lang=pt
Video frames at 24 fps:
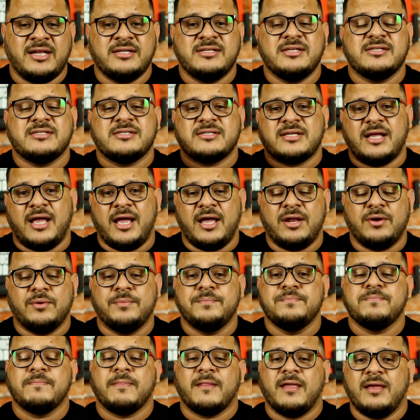E eles
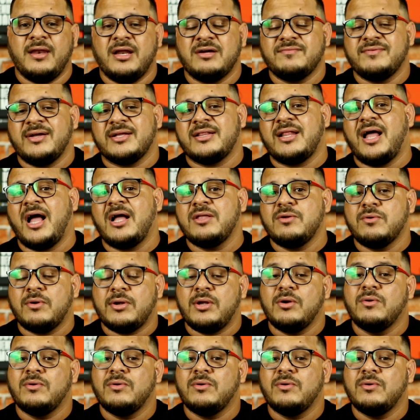disseram que, na verdade,